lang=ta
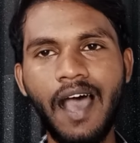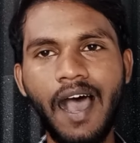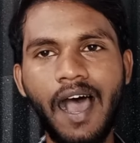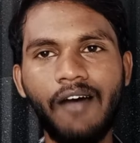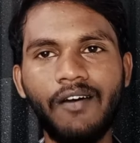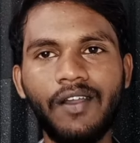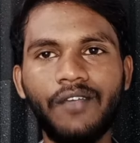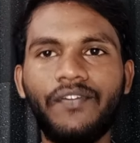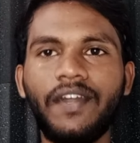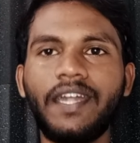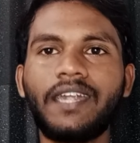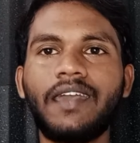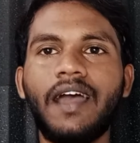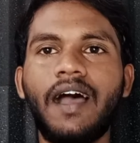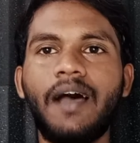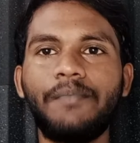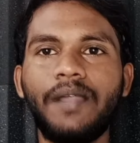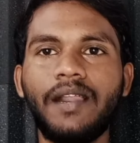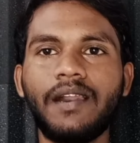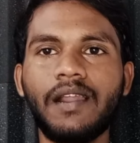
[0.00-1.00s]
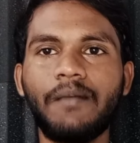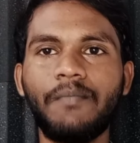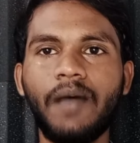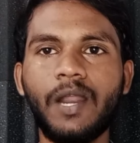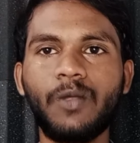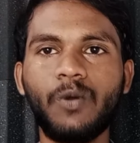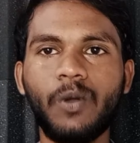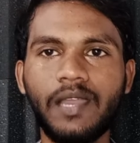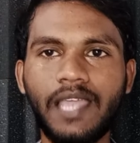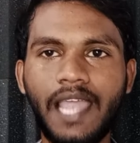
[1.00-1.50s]
அவர் ஃபிட்டா அப்படின்ற
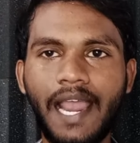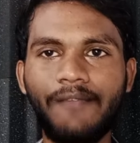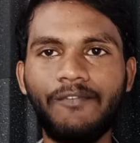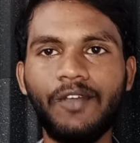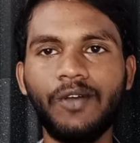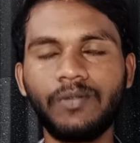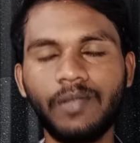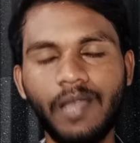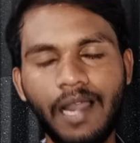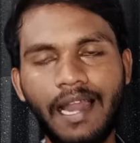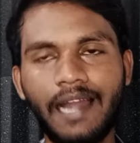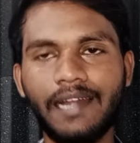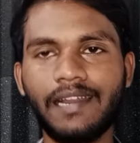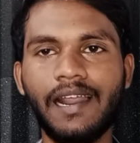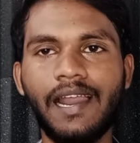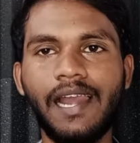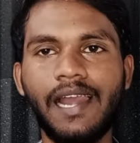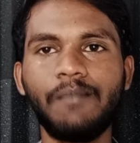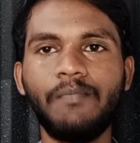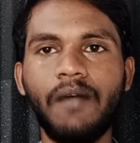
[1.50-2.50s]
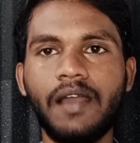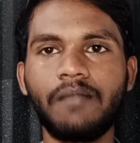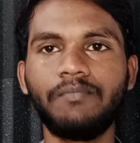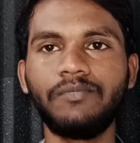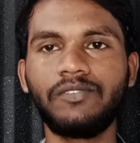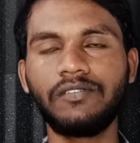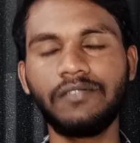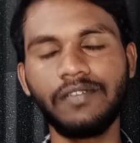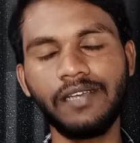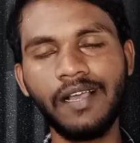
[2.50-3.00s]
மாதிரி ஒரு கேள்வி வந்து லேட்டராக எழுப்ப
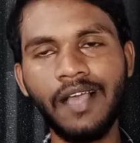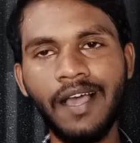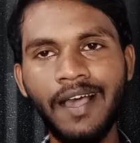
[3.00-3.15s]
ஆரம்பிச்சிச்சு